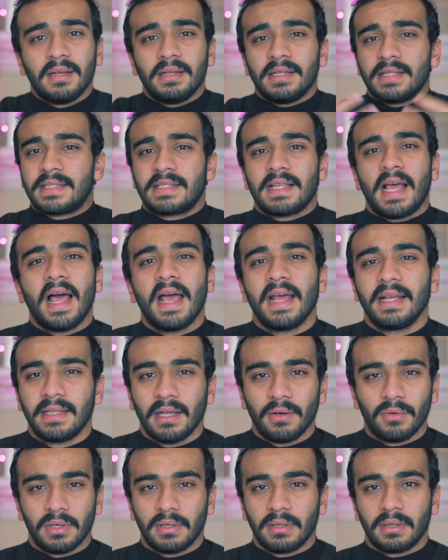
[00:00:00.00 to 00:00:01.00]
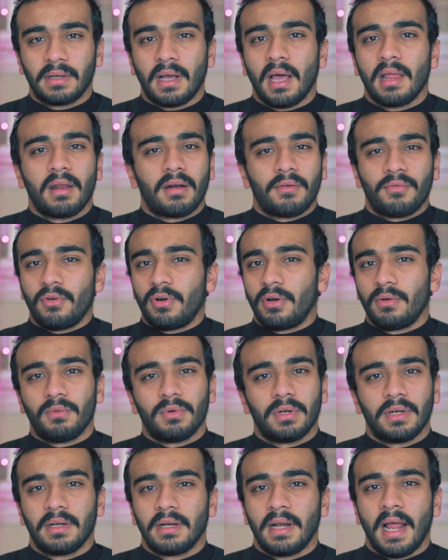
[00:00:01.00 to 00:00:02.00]
للسعاده والكالرفول
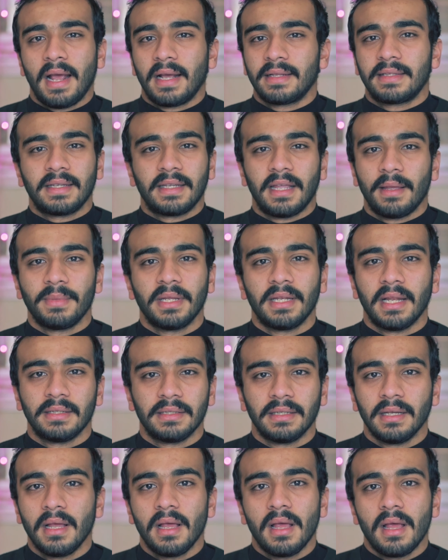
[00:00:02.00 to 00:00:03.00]
والحاجات الجميله دي